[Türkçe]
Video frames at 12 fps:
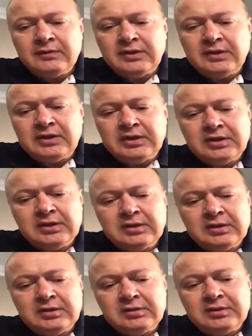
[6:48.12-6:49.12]
ve e,
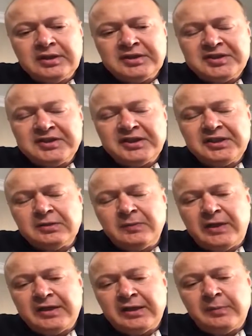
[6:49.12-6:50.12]
netice
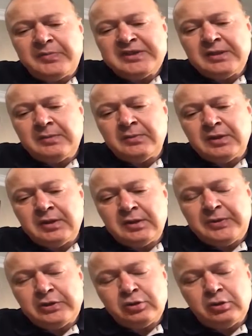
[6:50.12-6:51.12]
itibariyle bizim
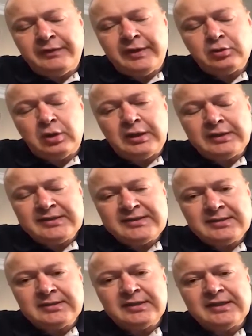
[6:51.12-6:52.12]
e, petrolü veya
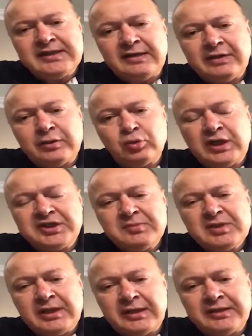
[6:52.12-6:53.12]
doğalgazı rezervlerine
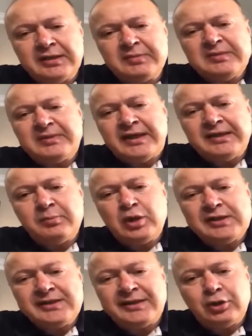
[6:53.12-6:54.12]
ulaştığımız alanda bizim kendi
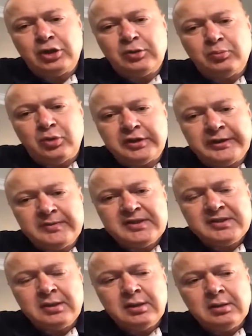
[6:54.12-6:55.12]
münasır ekonomik
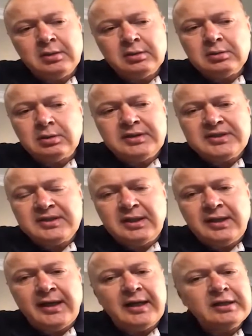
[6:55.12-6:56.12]
bölgemiz.
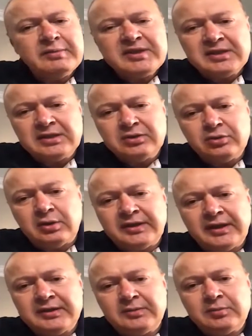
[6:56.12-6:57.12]
Dolayısıyla herhangi bir sıkıntı
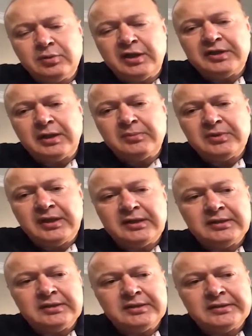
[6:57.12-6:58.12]
yok. Yani bu
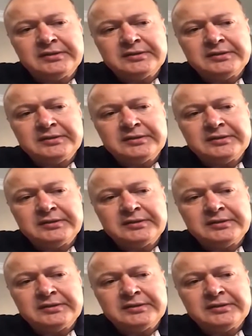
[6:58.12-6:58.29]
anlamda e,